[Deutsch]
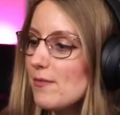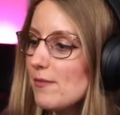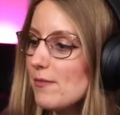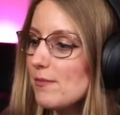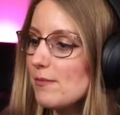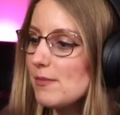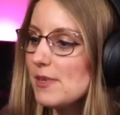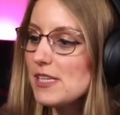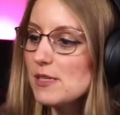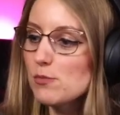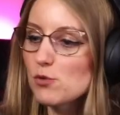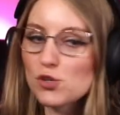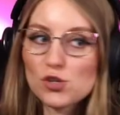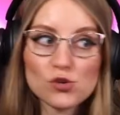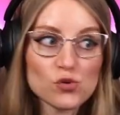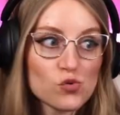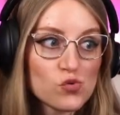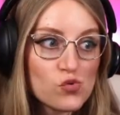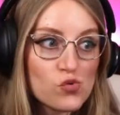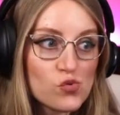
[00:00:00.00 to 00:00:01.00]

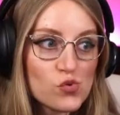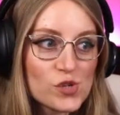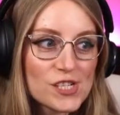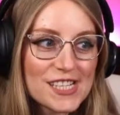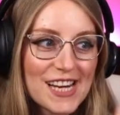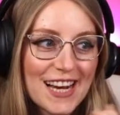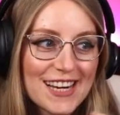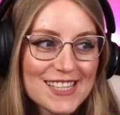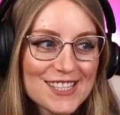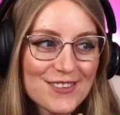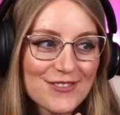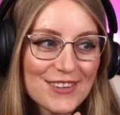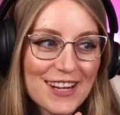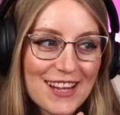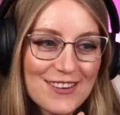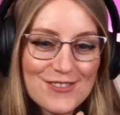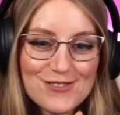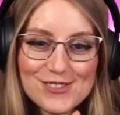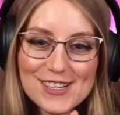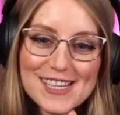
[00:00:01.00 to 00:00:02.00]
Miesmuschel, uh, danke schön für
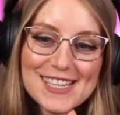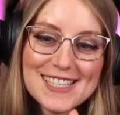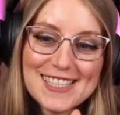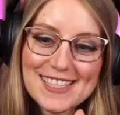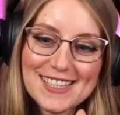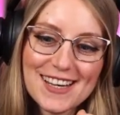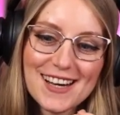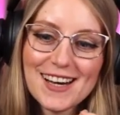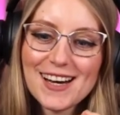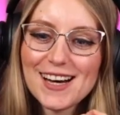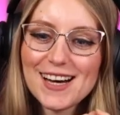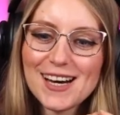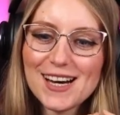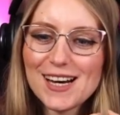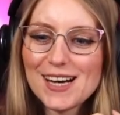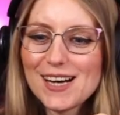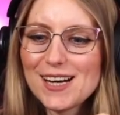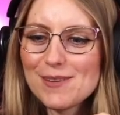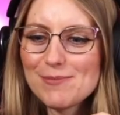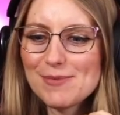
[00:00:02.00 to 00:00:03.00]
deinen Resub
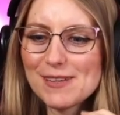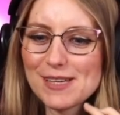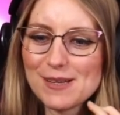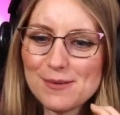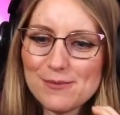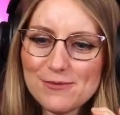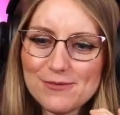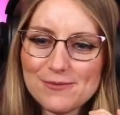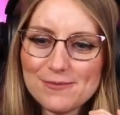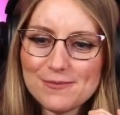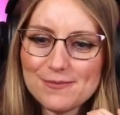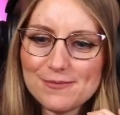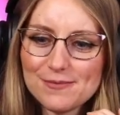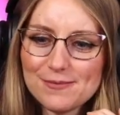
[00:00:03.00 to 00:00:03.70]
im